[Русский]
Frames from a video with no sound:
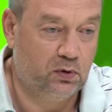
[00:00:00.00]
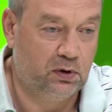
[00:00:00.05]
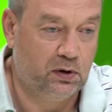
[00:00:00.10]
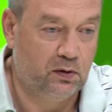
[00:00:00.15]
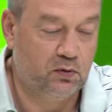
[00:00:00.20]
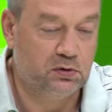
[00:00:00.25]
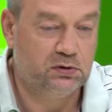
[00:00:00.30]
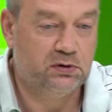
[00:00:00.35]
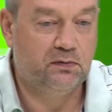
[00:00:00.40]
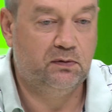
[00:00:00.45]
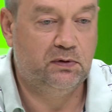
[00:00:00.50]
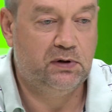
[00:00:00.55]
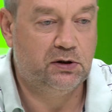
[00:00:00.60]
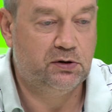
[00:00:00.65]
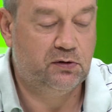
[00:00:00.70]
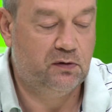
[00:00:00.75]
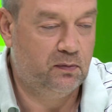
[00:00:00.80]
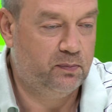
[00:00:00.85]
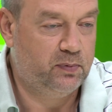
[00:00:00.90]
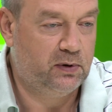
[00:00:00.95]
руководство
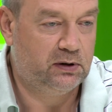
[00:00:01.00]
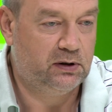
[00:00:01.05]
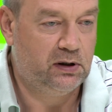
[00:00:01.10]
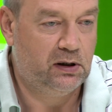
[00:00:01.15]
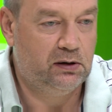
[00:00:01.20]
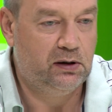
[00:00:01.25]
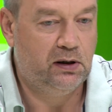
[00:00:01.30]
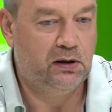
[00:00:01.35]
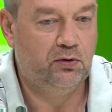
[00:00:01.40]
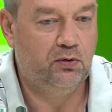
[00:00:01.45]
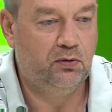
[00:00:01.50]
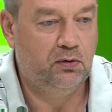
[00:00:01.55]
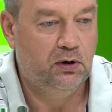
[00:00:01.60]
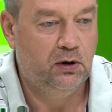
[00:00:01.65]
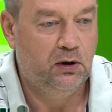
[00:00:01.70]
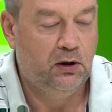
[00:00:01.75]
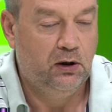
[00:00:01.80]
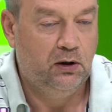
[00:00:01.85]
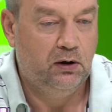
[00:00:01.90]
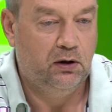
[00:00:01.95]
нашего портала, оно
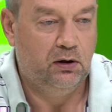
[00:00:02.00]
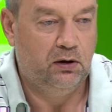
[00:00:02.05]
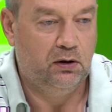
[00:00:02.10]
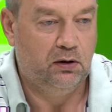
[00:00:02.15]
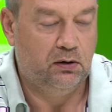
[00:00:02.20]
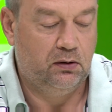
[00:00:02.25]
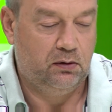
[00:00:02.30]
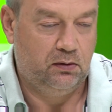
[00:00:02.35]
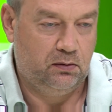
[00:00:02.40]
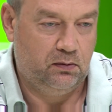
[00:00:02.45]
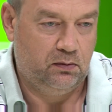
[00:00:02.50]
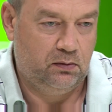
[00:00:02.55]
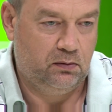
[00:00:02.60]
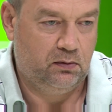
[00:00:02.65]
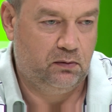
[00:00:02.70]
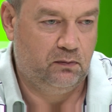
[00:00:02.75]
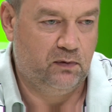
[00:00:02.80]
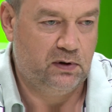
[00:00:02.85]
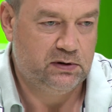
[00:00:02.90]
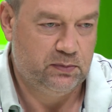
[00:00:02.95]
э,
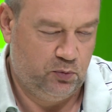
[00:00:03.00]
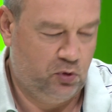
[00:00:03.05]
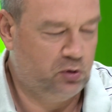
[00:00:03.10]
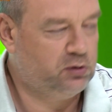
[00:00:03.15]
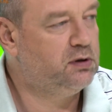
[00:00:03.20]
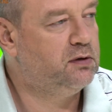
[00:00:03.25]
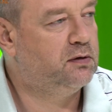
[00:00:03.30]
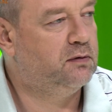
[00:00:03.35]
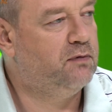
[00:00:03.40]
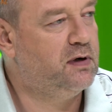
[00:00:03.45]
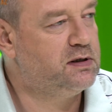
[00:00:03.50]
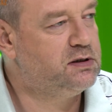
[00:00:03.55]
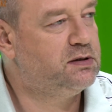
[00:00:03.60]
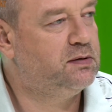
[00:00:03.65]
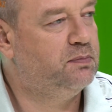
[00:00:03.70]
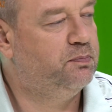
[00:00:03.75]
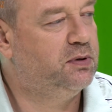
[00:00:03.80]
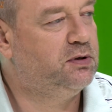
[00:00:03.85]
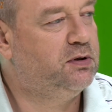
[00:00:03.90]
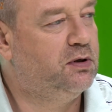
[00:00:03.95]
возьмет
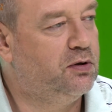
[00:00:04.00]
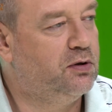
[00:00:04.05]
вас под